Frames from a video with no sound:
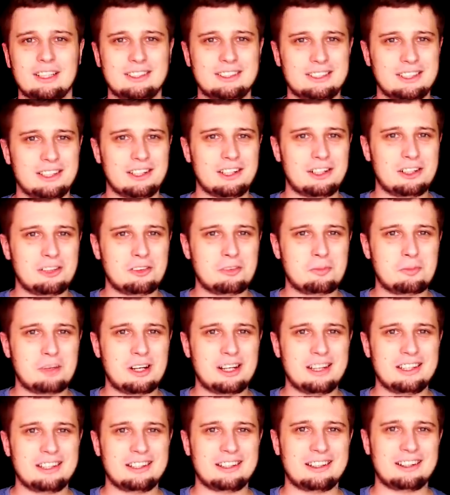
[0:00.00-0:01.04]
к сериалу
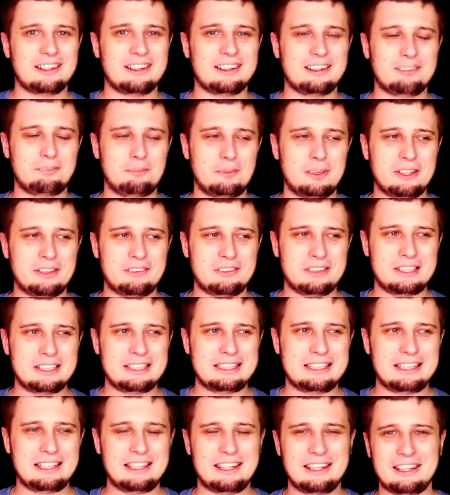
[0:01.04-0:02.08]
«Майнеры» первая
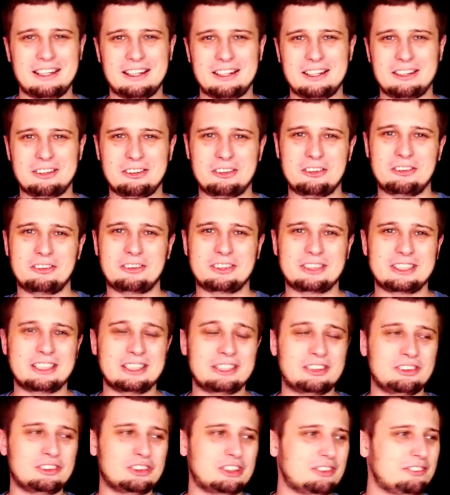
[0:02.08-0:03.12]
серия, которого,
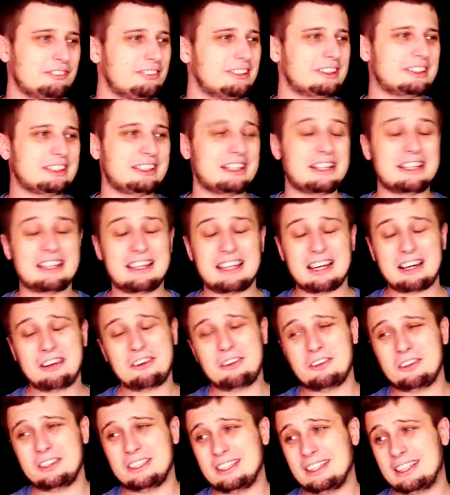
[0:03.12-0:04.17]
кстати, уже вышла,
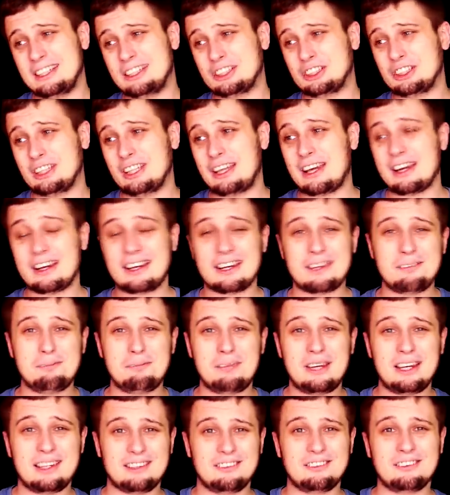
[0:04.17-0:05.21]
такой дикий шлак.
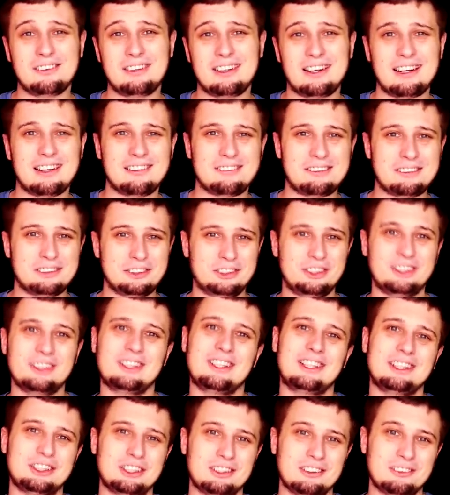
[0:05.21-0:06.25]
Ребят, ну как вам вообще
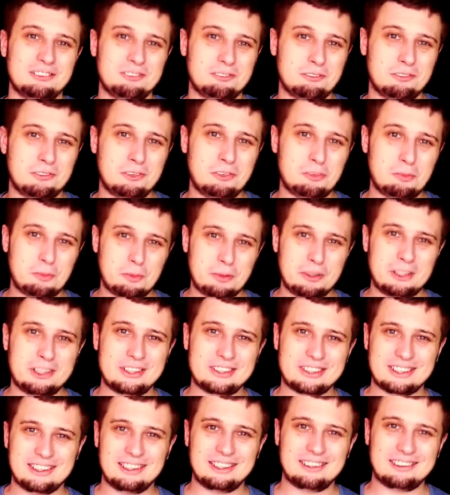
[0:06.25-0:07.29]
даже тупо не
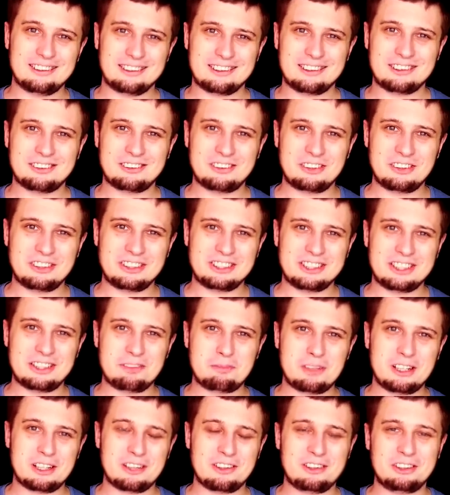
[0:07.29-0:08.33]
стыдно такое
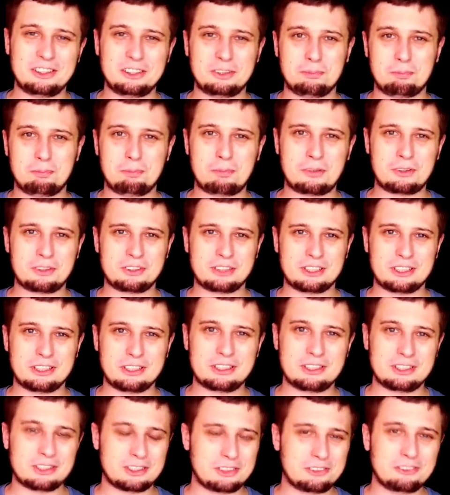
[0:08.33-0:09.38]
снимать. Знаешь, ну, просто,
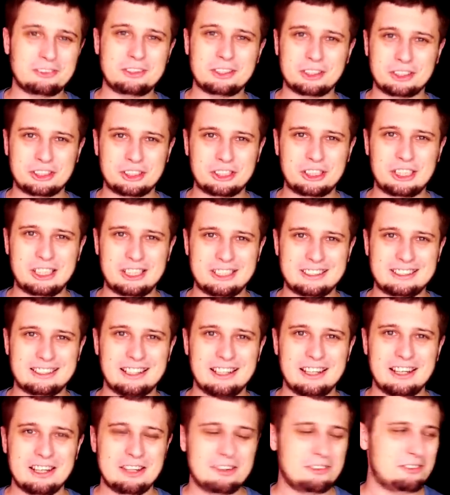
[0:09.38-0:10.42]
сука, жесть.
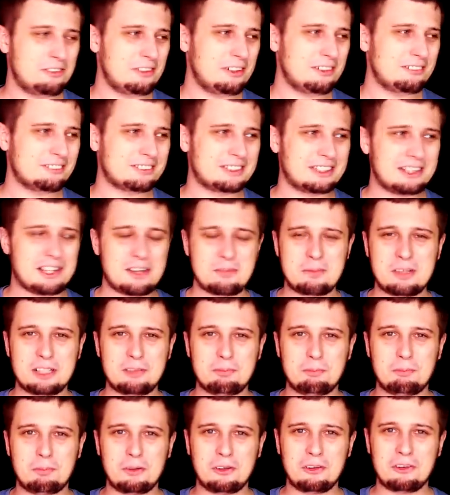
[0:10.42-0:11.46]
Фильм взломать
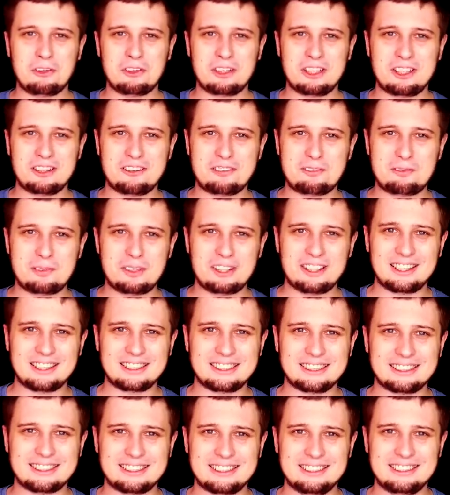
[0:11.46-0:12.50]
блогеров, мне
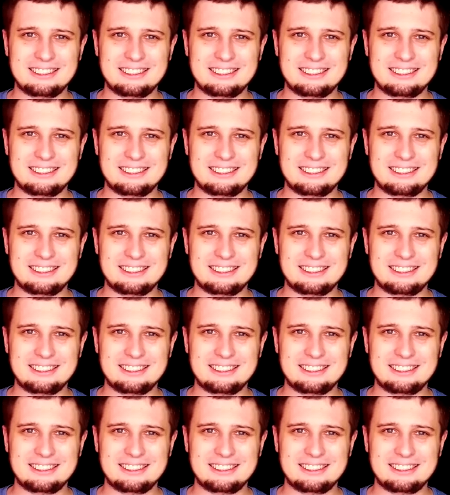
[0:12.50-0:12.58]
кажется,